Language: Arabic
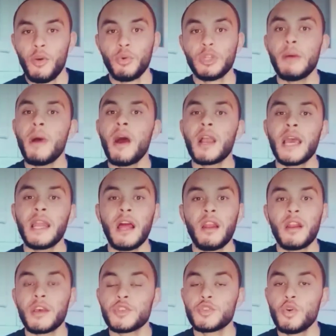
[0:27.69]
وطبعا كان على
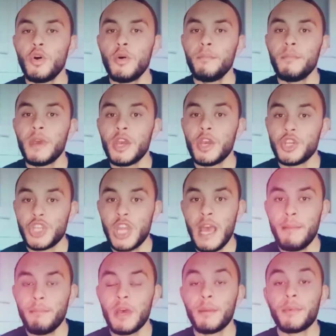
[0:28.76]
رأسهم
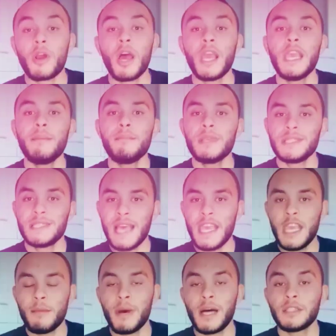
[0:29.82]
هشام إبراهيم
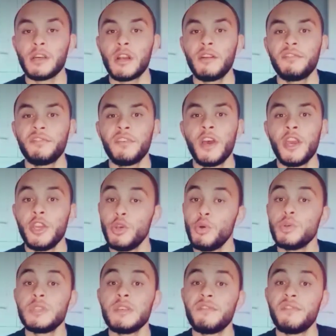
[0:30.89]
زي ما اعترف
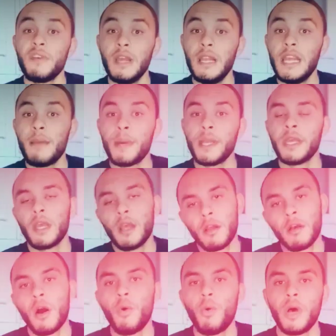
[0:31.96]
يوسف اليمني
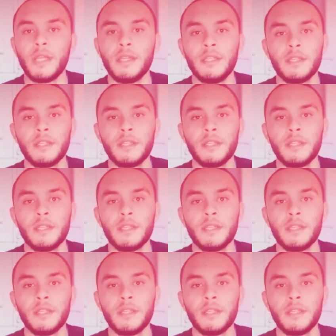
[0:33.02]
القواد